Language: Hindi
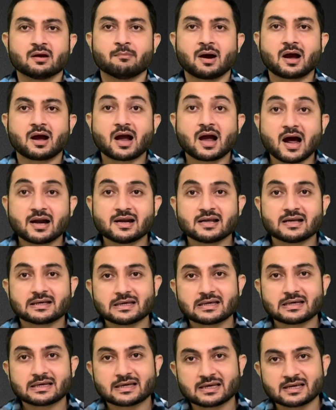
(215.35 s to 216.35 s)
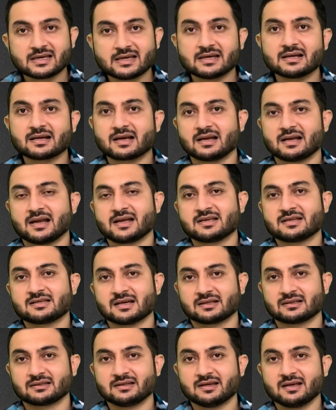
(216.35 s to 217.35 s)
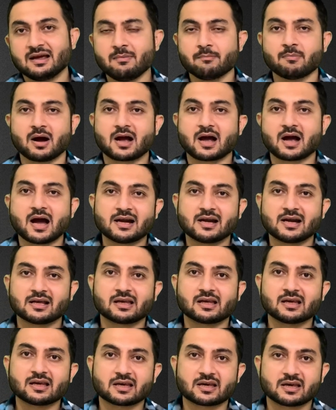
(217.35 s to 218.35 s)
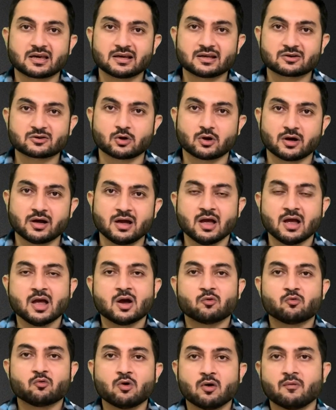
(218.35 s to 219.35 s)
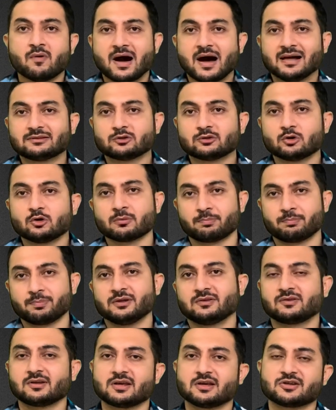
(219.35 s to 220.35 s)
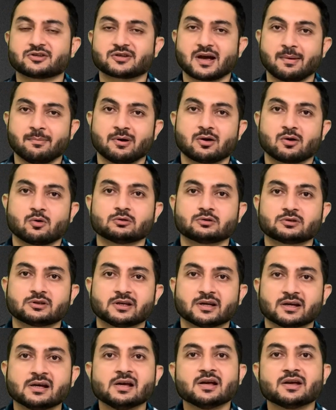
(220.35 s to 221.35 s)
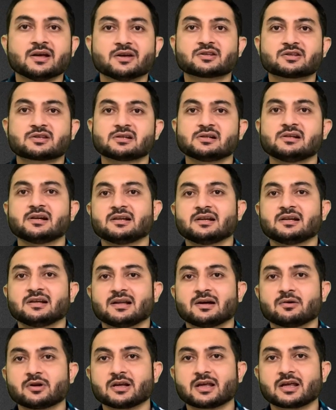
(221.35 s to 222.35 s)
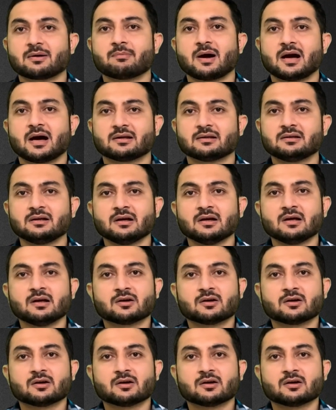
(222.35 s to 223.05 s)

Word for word: मखाने की खीर खिलाई जाती है मखाने की खीर जो है वो वात और पित्त की शामक होती है इसीलिए डिलीवरी के बाद